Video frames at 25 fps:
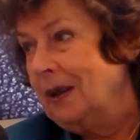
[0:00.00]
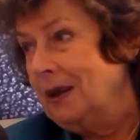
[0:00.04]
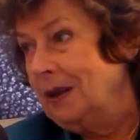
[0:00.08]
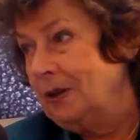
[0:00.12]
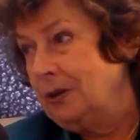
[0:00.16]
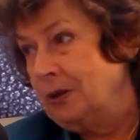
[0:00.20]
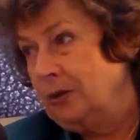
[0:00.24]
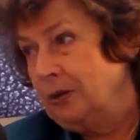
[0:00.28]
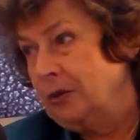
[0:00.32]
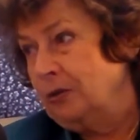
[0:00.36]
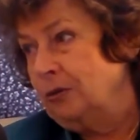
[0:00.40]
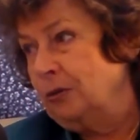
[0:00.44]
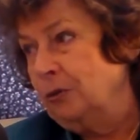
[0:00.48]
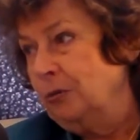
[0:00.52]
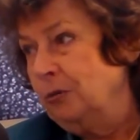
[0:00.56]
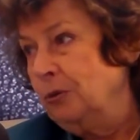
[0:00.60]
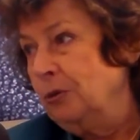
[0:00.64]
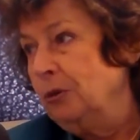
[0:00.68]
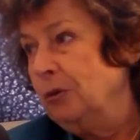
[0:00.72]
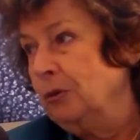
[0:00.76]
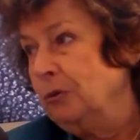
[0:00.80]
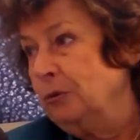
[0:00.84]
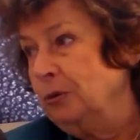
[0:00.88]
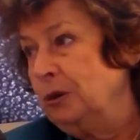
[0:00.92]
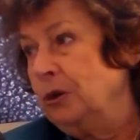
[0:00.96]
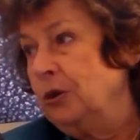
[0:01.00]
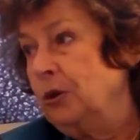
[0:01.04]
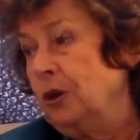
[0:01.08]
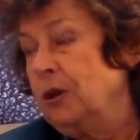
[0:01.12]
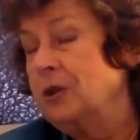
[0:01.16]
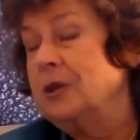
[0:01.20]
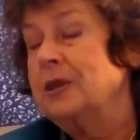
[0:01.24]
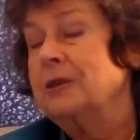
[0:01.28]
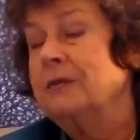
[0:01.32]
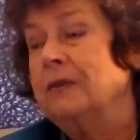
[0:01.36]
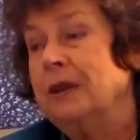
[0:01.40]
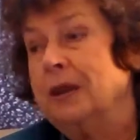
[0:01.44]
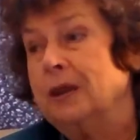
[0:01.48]
Alors, je trouve que Twitter,
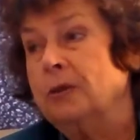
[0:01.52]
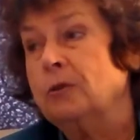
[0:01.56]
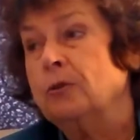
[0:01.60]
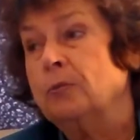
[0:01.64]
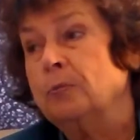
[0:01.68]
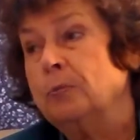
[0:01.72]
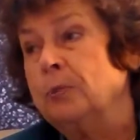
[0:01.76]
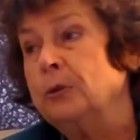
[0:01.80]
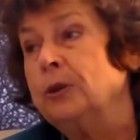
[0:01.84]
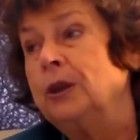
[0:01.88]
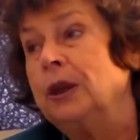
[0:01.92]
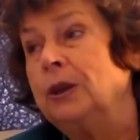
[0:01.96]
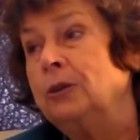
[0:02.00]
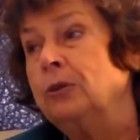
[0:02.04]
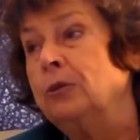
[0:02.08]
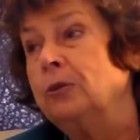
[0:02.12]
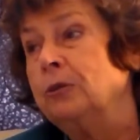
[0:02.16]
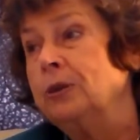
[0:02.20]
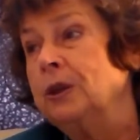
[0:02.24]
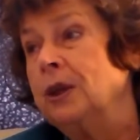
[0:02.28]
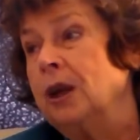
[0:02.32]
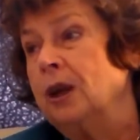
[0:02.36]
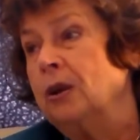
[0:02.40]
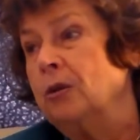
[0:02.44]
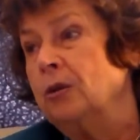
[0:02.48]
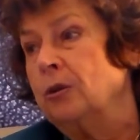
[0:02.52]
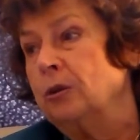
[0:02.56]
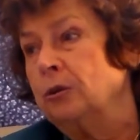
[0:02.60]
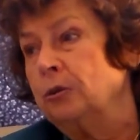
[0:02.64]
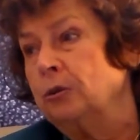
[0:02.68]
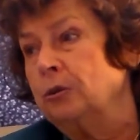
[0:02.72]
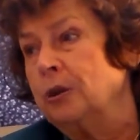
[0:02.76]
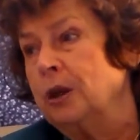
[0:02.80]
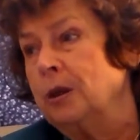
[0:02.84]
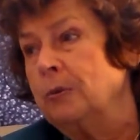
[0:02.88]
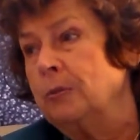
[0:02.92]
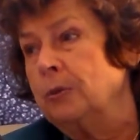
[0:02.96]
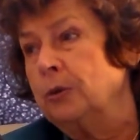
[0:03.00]
c'est vrai qu'on peut-être qu'on y accorde
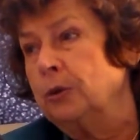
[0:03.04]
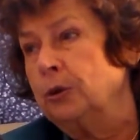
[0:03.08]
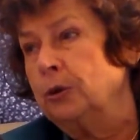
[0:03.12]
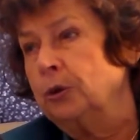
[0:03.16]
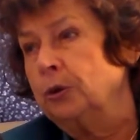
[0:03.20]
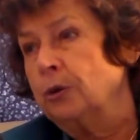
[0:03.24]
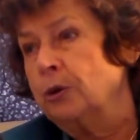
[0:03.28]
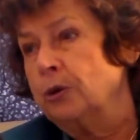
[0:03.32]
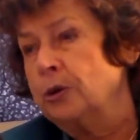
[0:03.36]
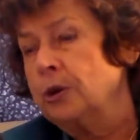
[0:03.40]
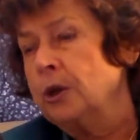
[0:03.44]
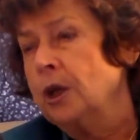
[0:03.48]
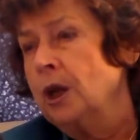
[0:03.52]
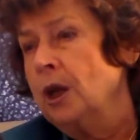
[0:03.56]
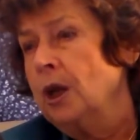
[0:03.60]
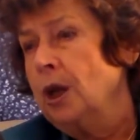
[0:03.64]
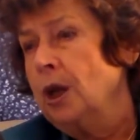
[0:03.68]
trop d'importance